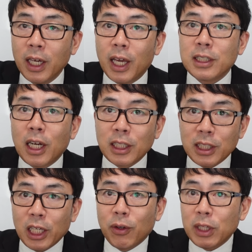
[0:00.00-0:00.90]
えー、さらに
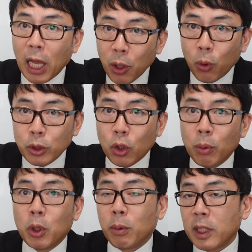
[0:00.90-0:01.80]
最近は大砲その
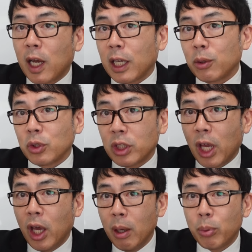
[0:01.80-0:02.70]
ものもターゲットにし
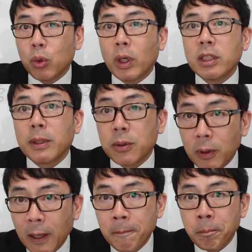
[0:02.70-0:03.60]
てぶっ壊してますよね。